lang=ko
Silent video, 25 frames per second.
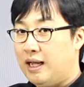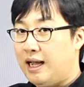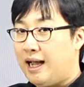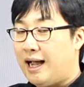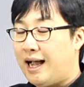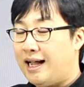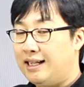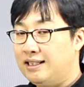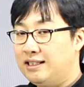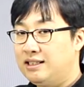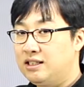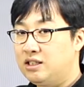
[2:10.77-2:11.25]

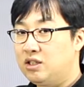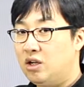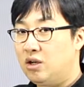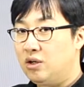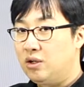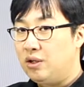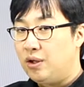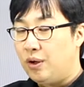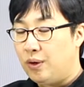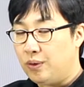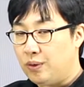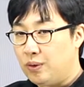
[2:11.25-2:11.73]

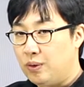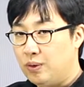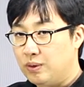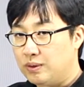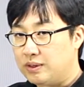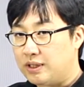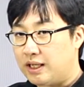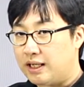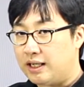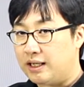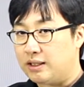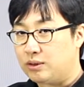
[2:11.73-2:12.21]
한정
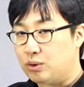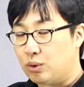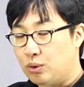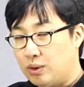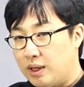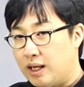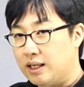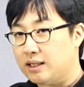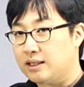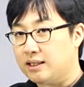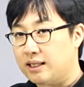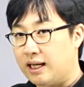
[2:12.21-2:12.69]
형용사에
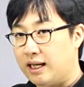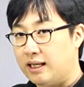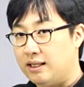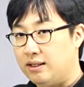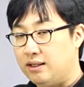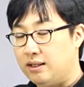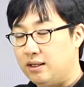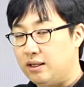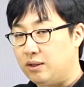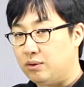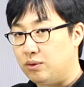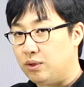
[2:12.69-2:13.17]
속하는
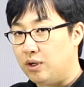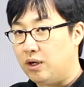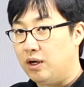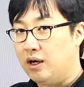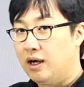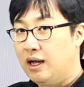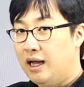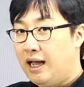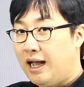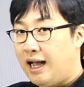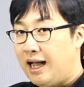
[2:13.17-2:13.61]
아이들이고요.